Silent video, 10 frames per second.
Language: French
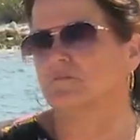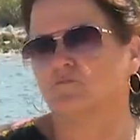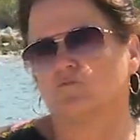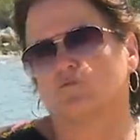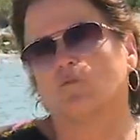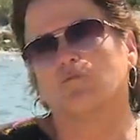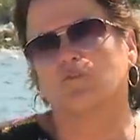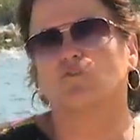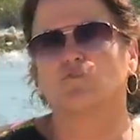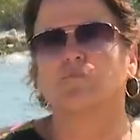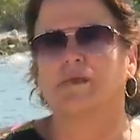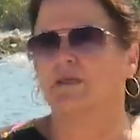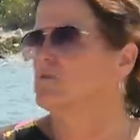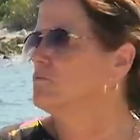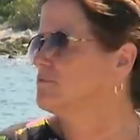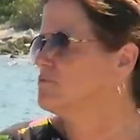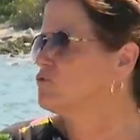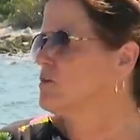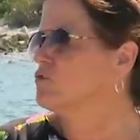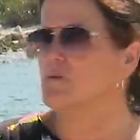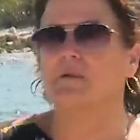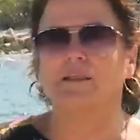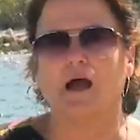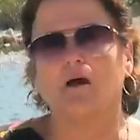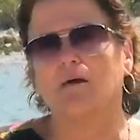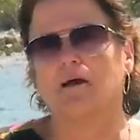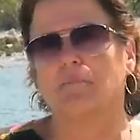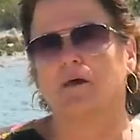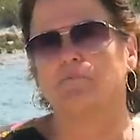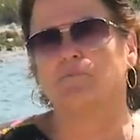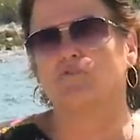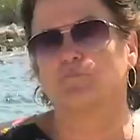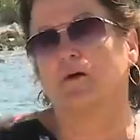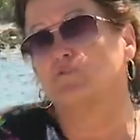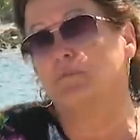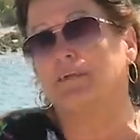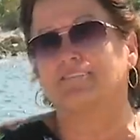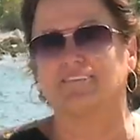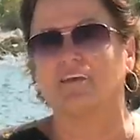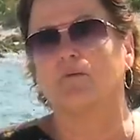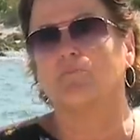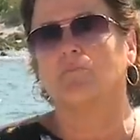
je trouve que je suis bien là. j'améliore quand même. Puis je prends du plaisir.